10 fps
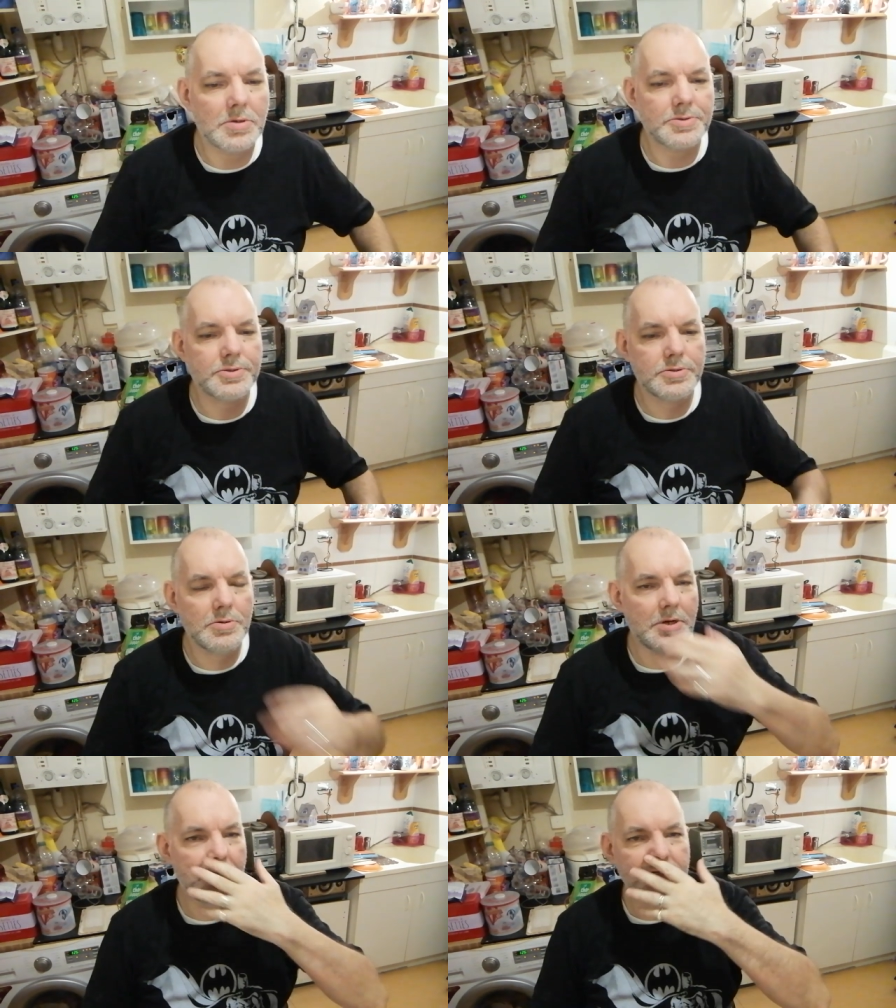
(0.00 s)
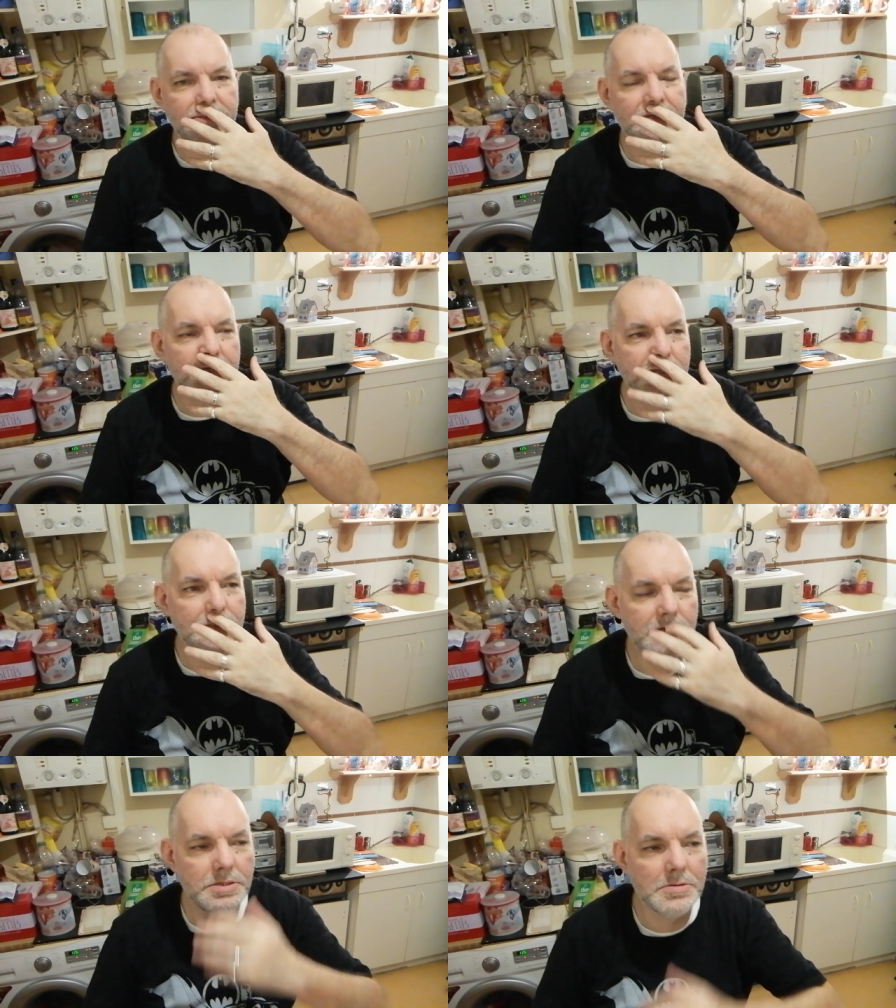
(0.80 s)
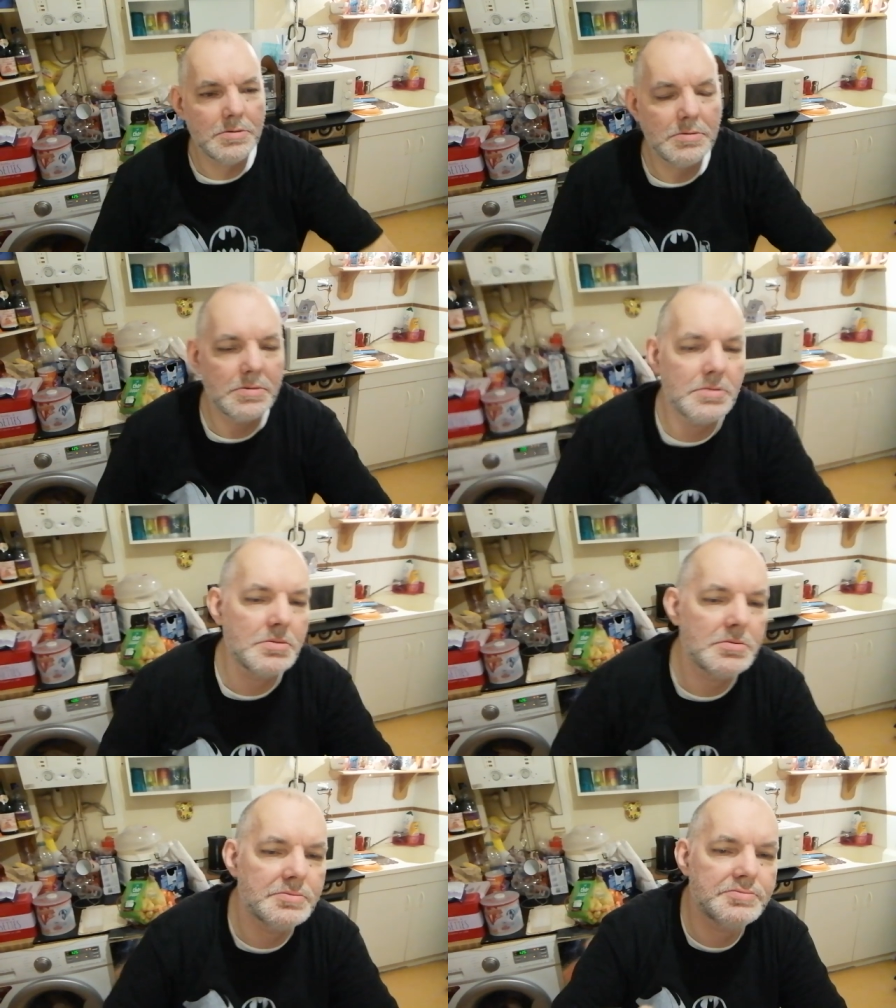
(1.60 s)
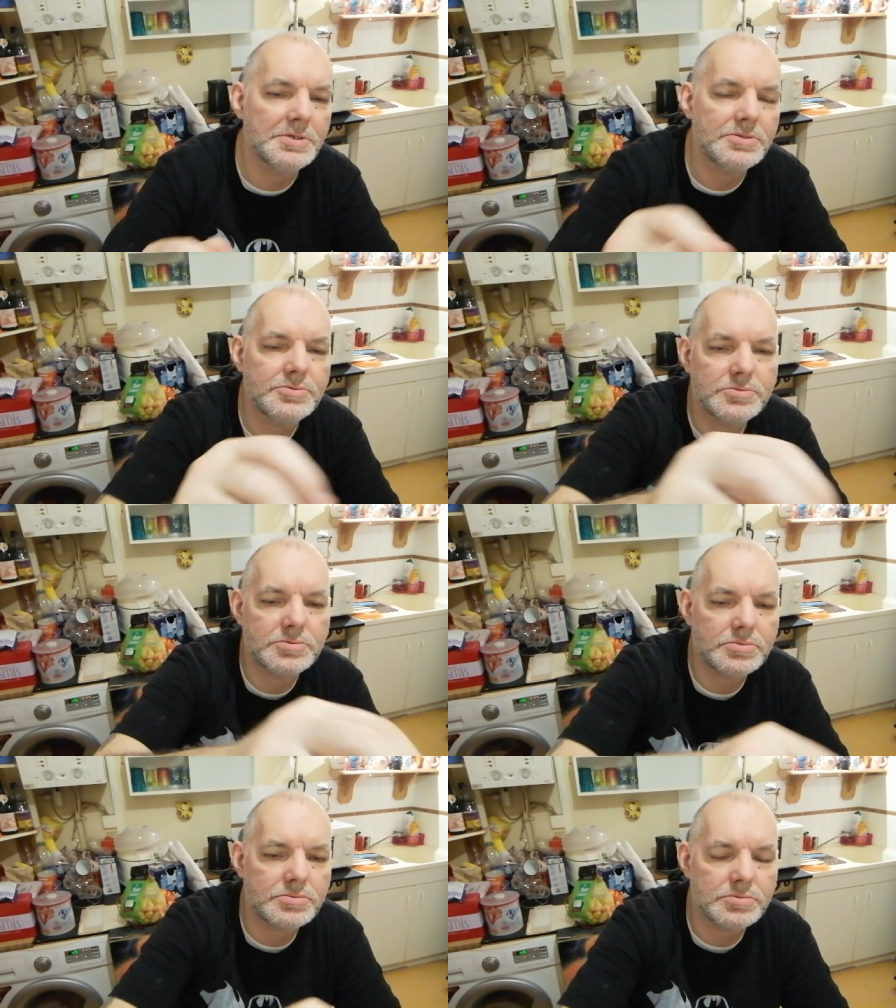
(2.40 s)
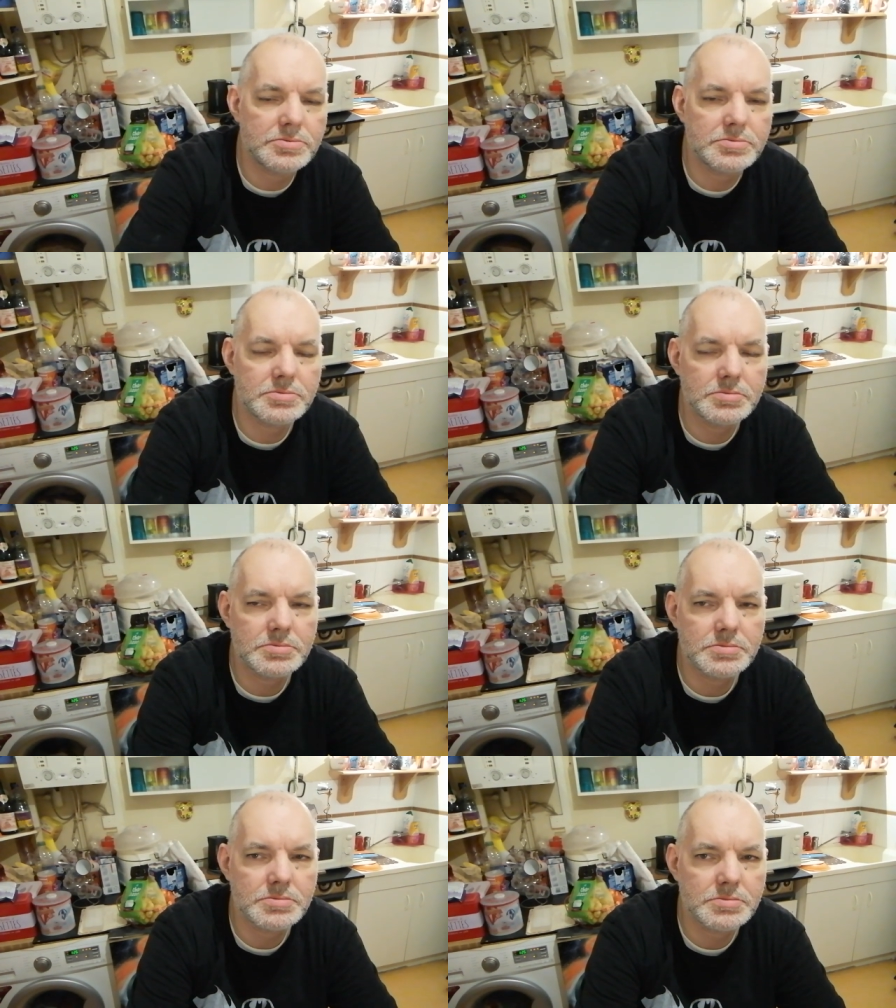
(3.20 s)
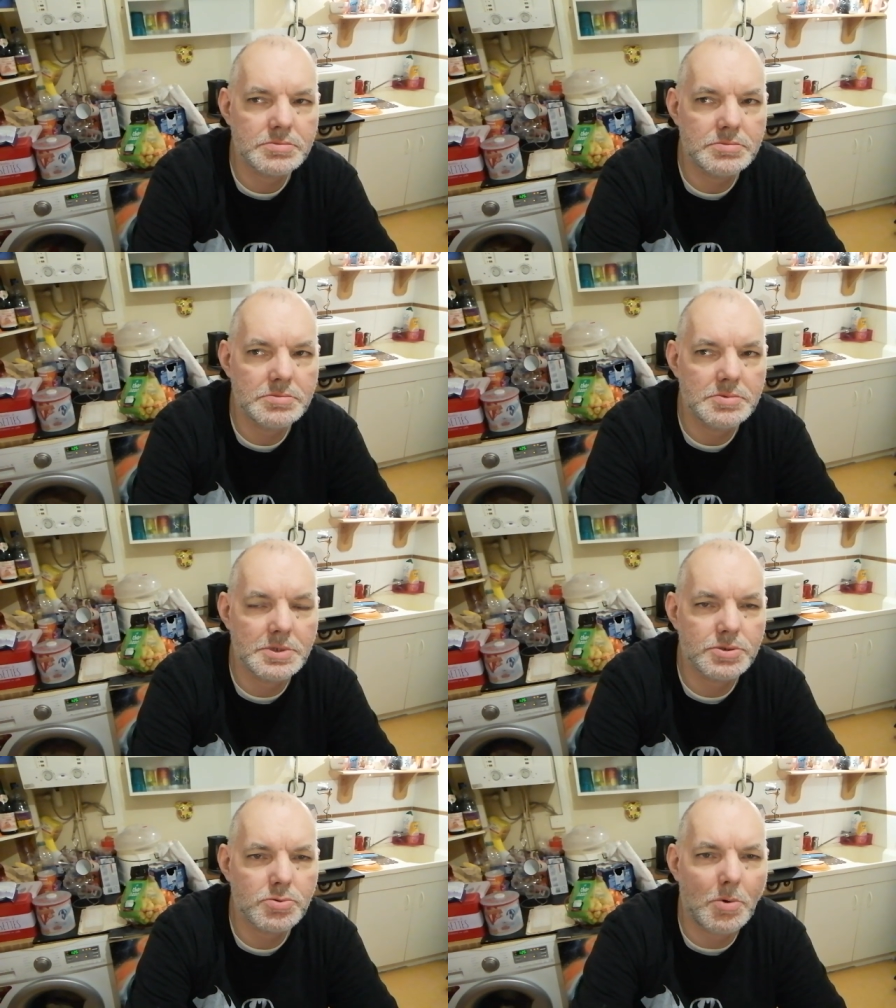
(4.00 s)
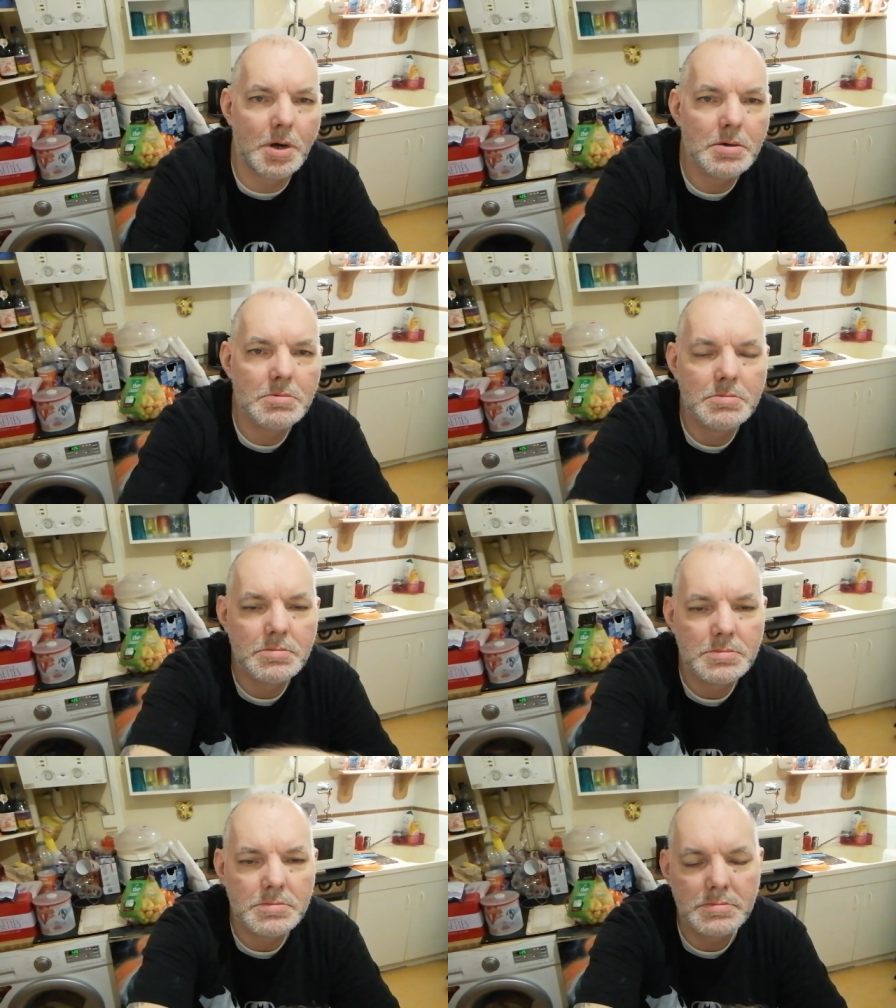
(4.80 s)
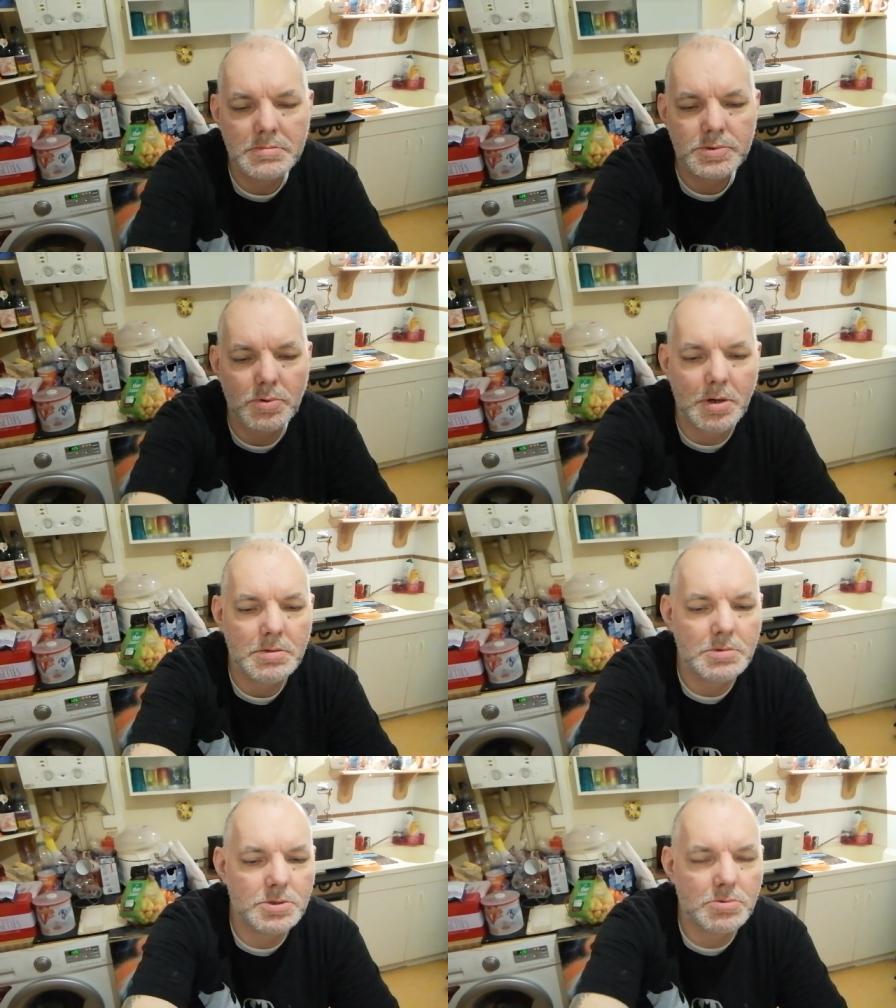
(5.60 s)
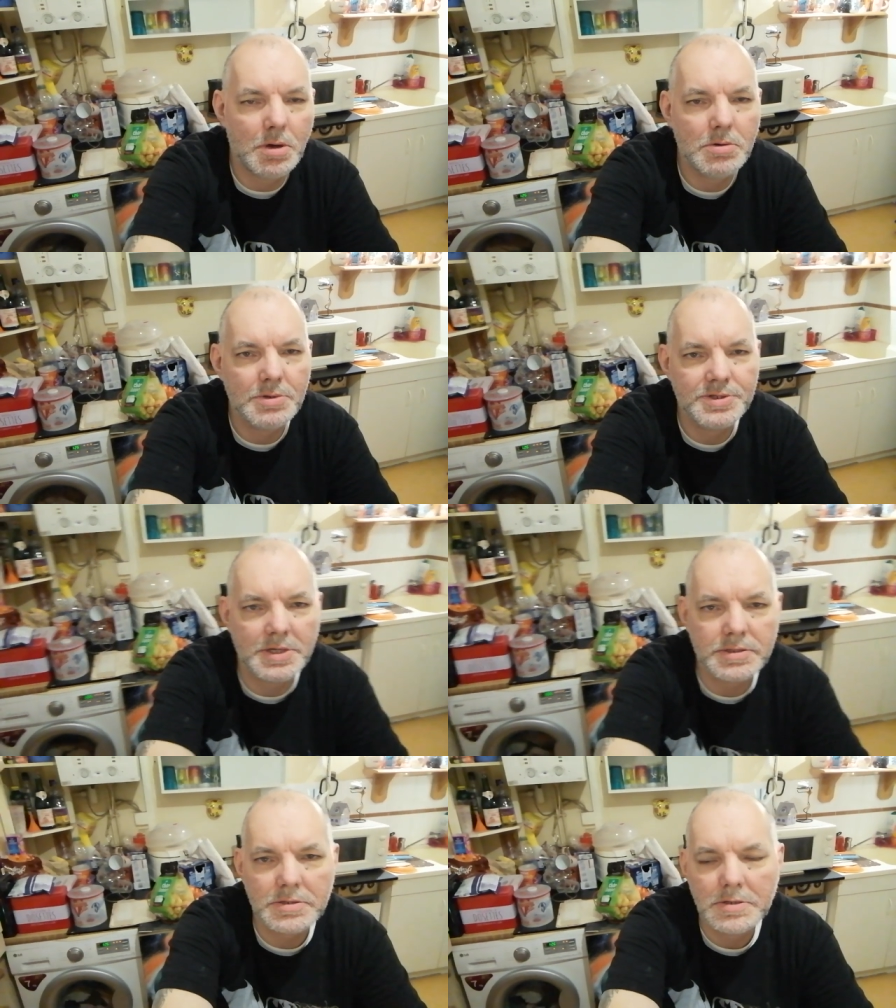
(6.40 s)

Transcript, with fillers: en ce lundi 23, euh, 23 ou 24.